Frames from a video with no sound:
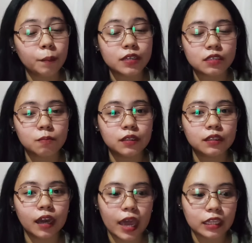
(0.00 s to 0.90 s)

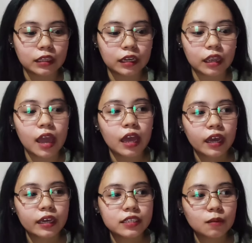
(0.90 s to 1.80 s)
mag-submit ng entry.
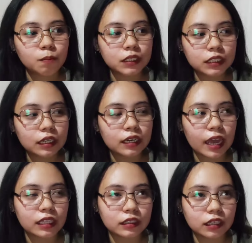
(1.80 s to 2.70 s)
I submitted an
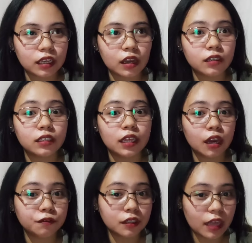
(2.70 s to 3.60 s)
entry on the day
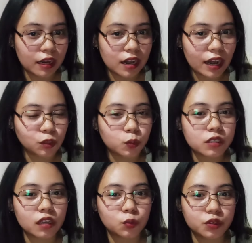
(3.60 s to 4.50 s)
of the deadline.
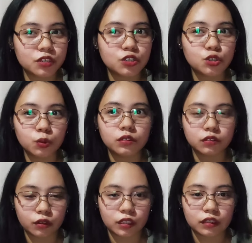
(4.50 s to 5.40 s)
It was
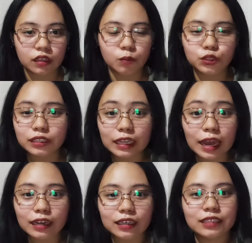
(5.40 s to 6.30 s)
June 30. Buti na
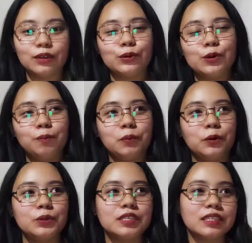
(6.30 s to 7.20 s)
lang nakita ko yung
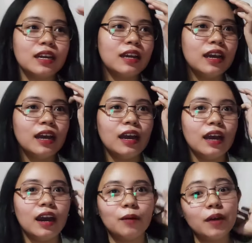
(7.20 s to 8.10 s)
post
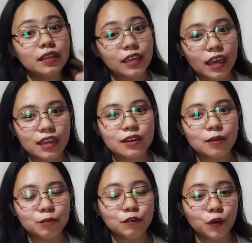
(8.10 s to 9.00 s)
um,
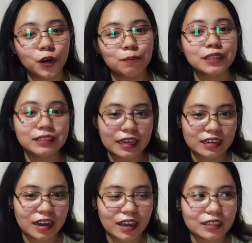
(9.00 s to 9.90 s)
again before
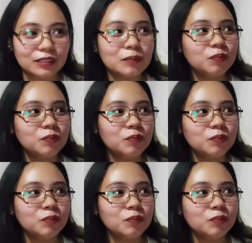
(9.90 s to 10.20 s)
mag-deadline.